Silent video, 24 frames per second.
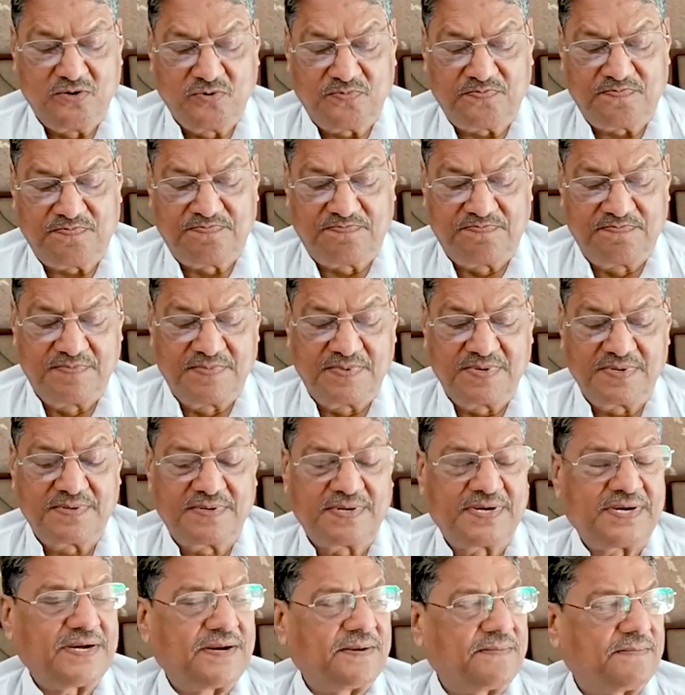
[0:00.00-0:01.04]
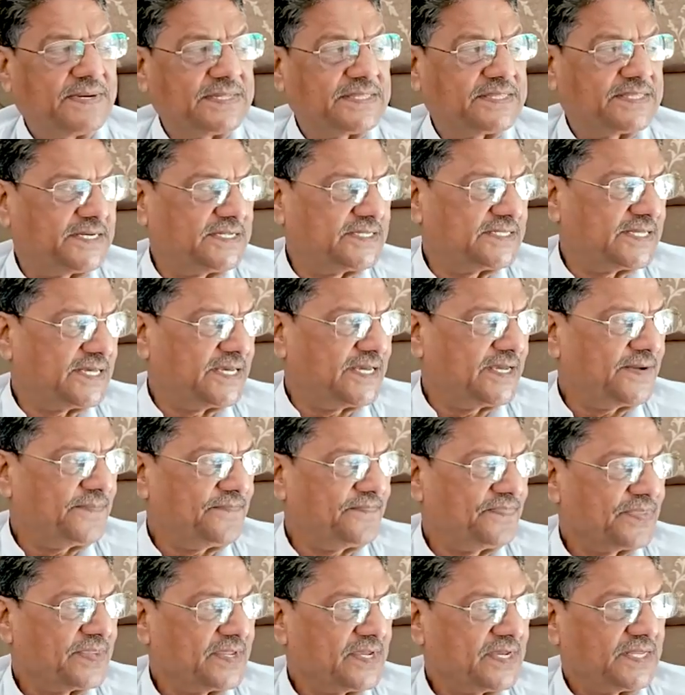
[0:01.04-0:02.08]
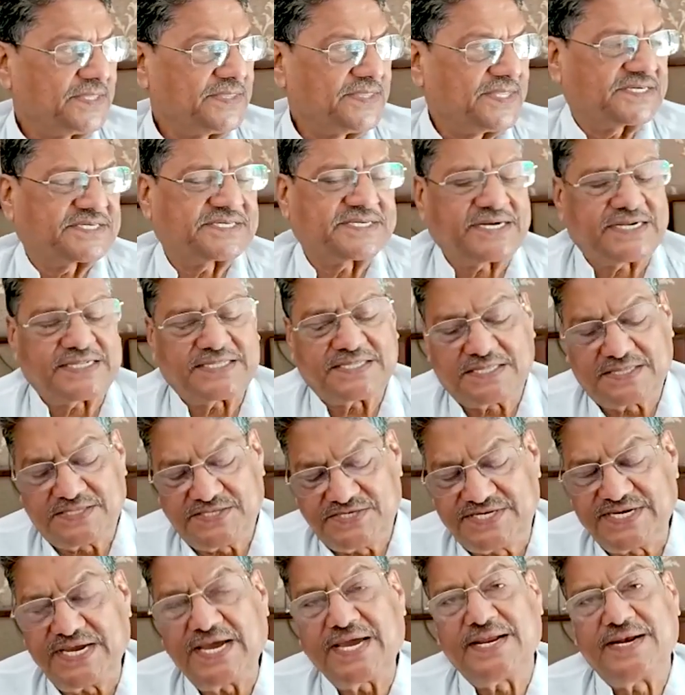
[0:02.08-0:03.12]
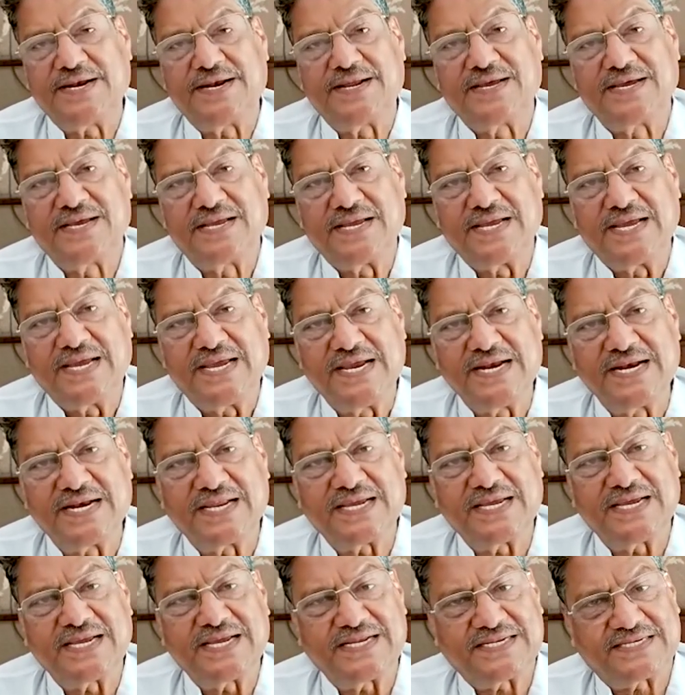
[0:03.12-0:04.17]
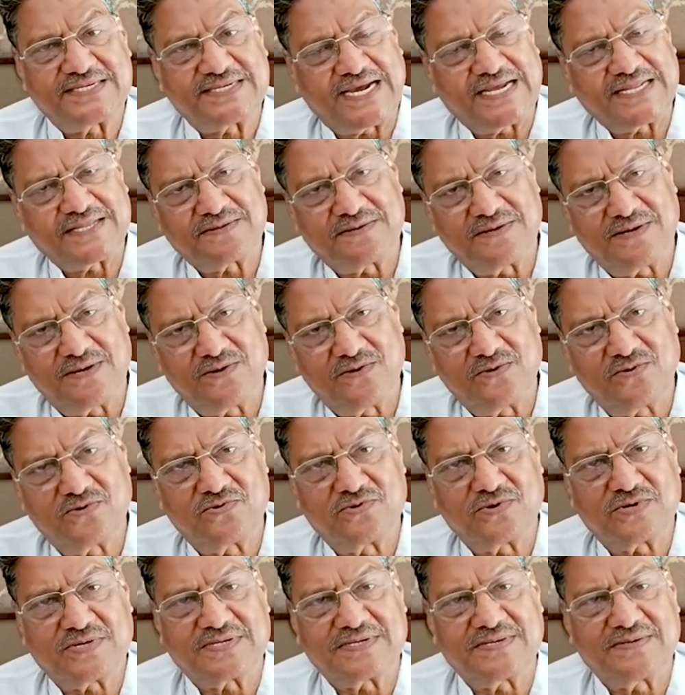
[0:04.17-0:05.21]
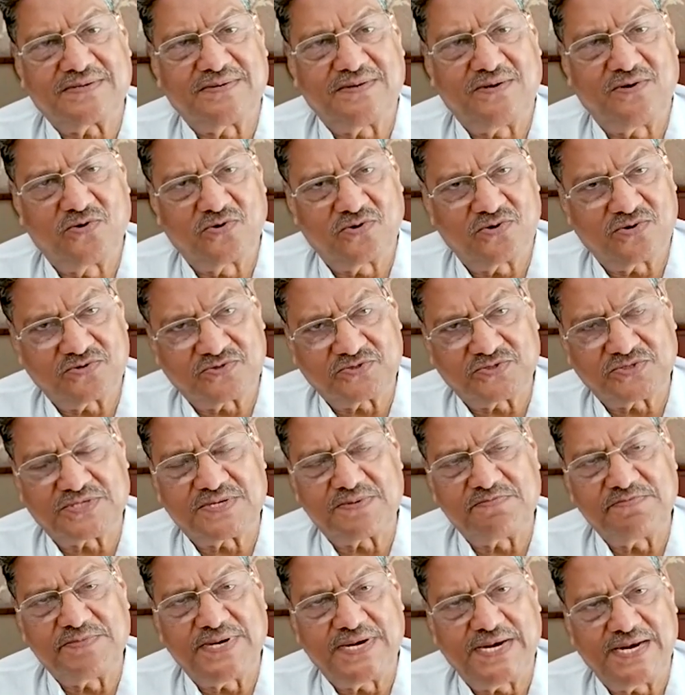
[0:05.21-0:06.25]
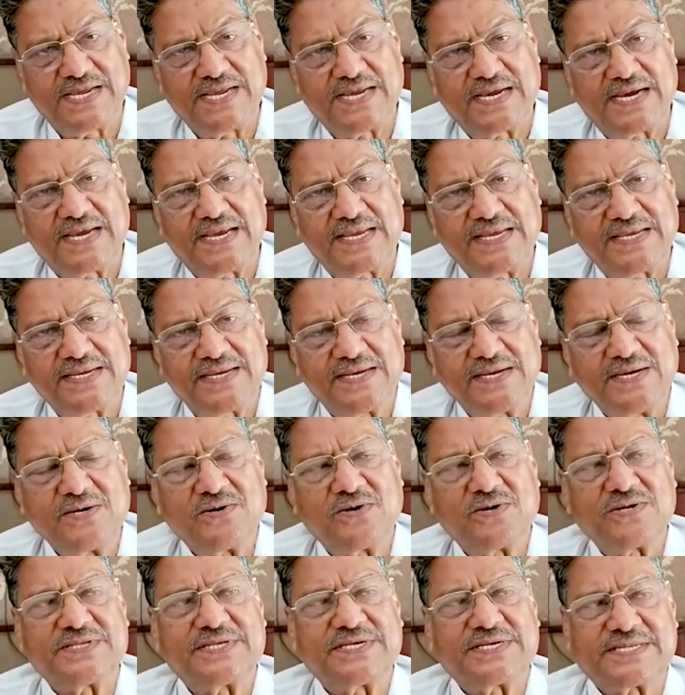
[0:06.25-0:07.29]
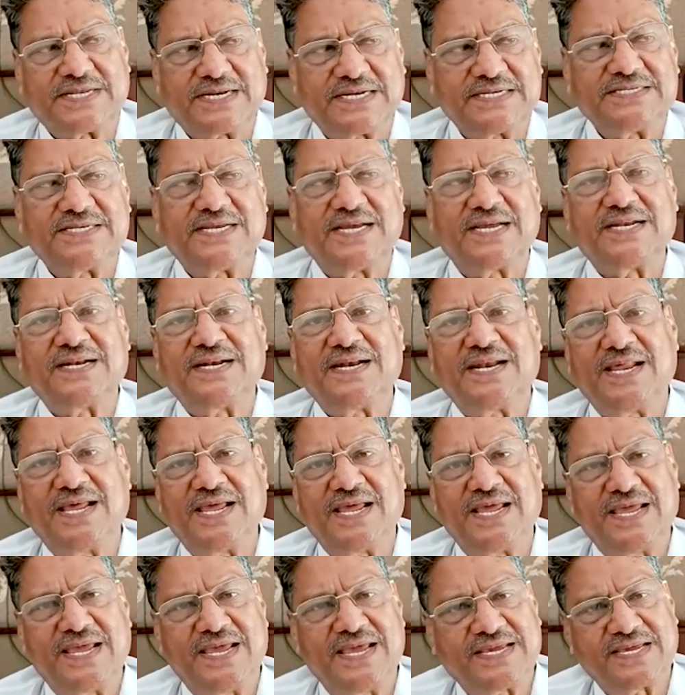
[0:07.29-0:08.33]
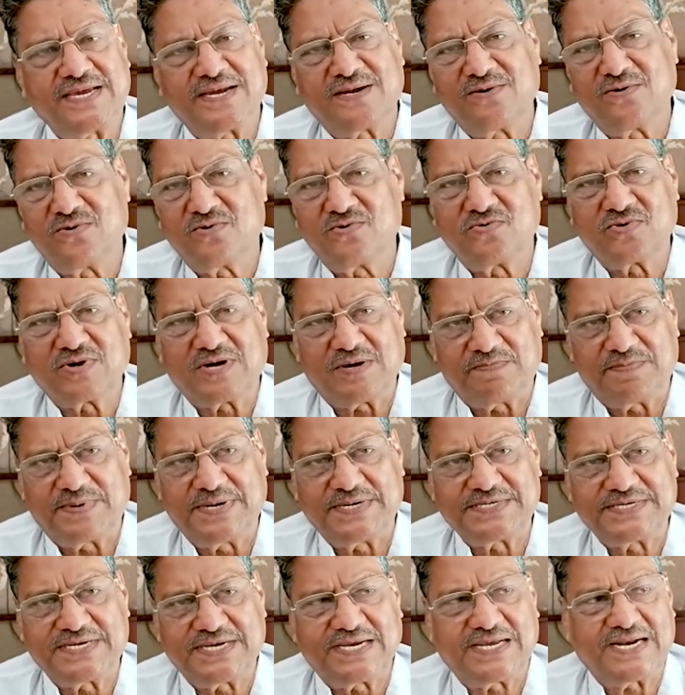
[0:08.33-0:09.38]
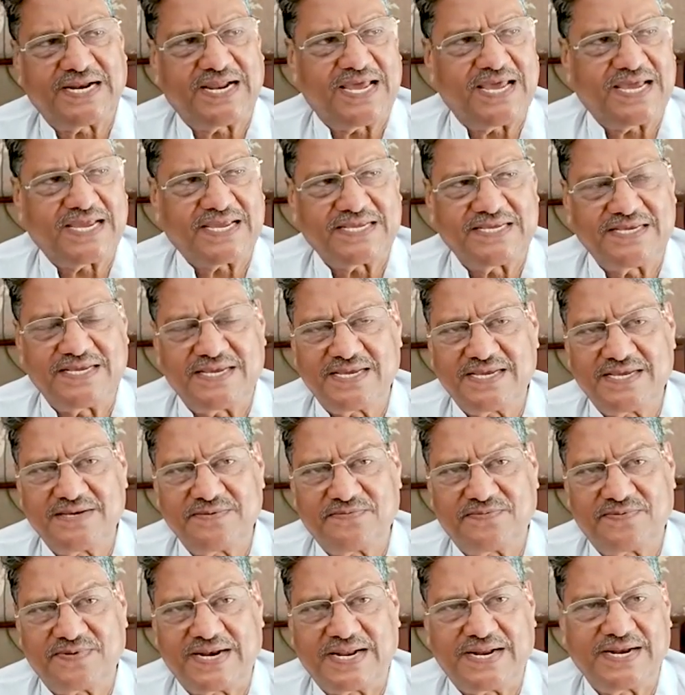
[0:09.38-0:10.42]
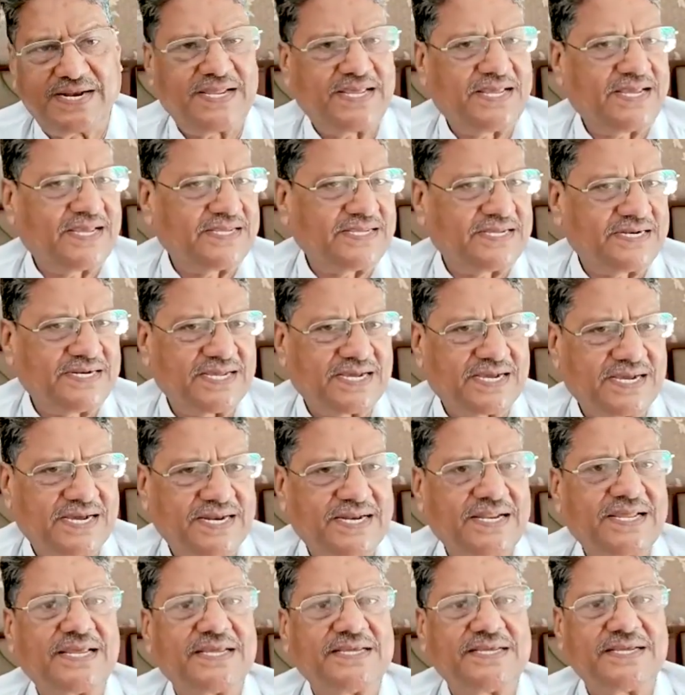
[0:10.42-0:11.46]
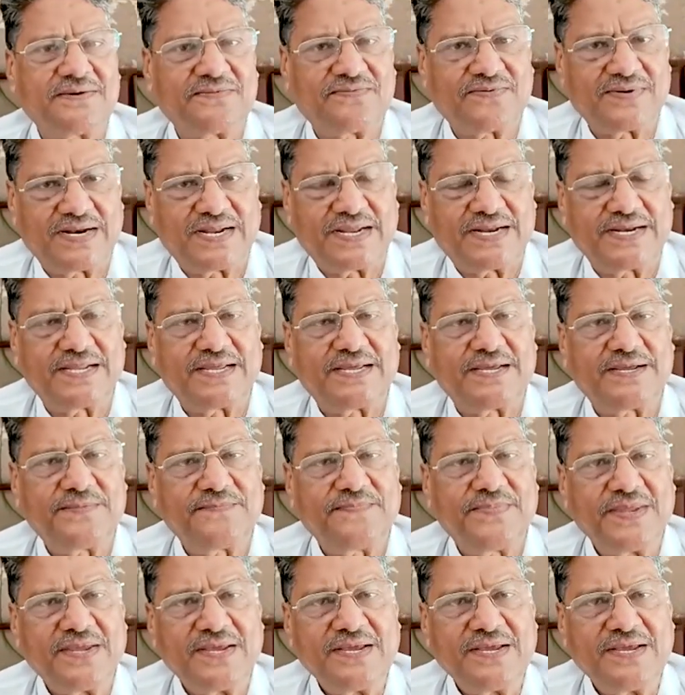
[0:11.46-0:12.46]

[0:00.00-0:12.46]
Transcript: उप मंत्री थे दशरथ जैन इनके साथ लोगों लोग कुछ मिलने आए और दशरथ जैन ने एक एक लोगों का परिचय कराया कि ये फलाने हैं ये ठिकाने हैं ये फलाने हैं